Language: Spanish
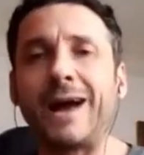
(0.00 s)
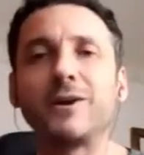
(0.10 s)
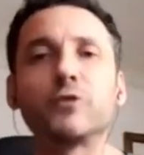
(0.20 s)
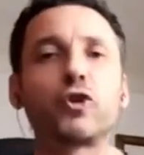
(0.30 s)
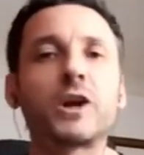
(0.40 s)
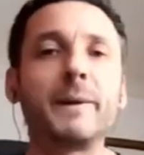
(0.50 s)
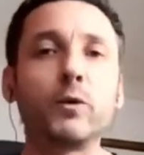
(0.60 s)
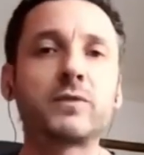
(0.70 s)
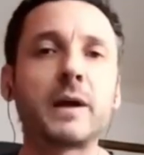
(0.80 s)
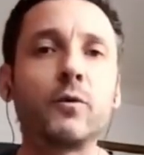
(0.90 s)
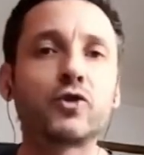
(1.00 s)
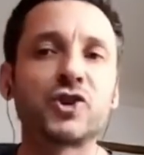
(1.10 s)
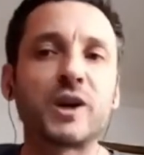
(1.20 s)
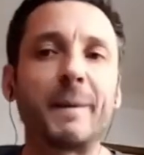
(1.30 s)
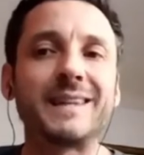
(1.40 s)
Hay un autor que me gusta
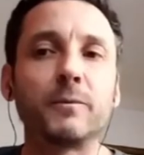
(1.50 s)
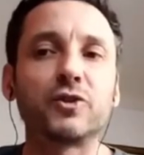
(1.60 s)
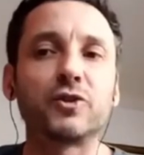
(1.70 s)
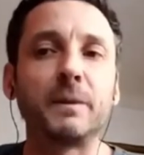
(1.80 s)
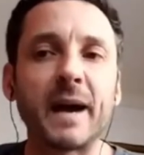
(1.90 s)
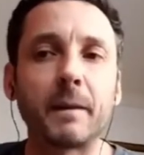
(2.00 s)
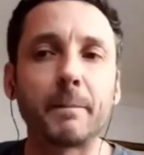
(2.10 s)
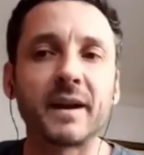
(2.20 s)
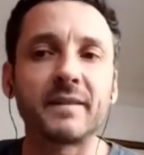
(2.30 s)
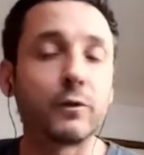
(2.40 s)
mucho, se llama Timothy Perper,